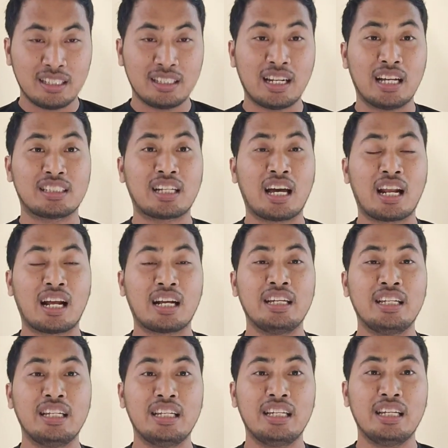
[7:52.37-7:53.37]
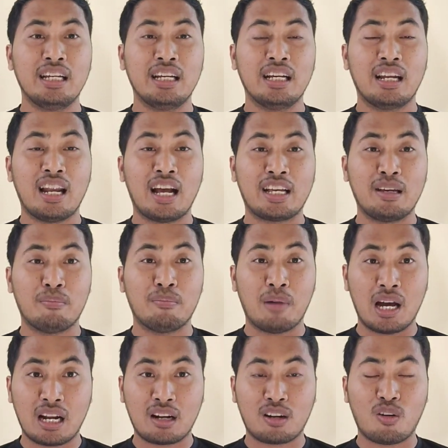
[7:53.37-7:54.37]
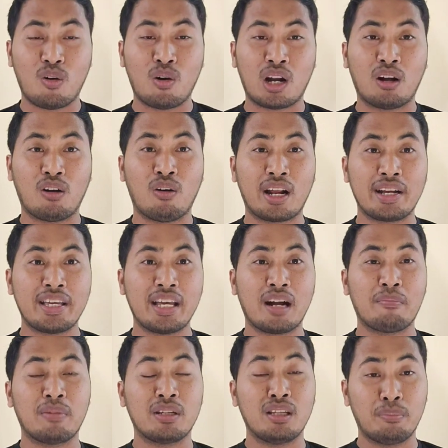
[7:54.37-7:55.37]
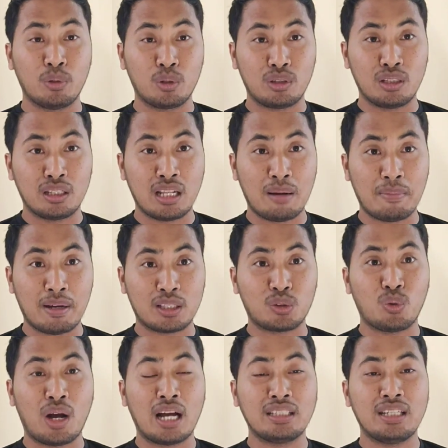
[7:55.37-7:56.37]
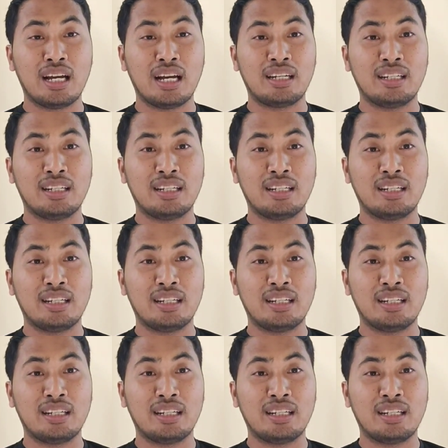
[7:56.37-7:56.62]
Nah sekarang ini lagi marak orang-orang yang menyebut nama Tuhannya